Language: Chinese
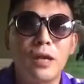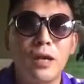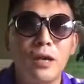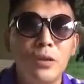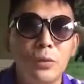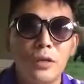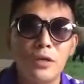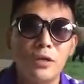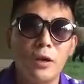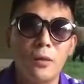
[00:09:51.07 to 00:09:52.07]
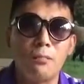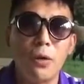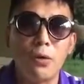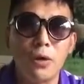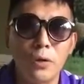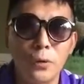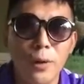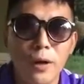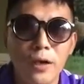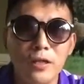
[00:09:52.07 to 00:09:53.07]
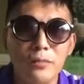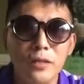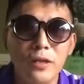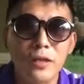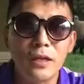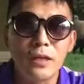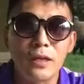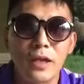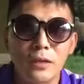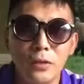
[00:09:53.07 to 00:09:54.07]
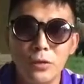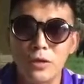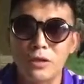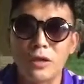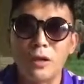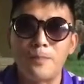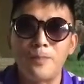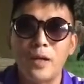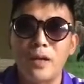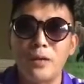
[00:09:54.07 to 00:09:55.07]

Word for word: 很多人知道，包括刘源啊什么的啊都知道啊。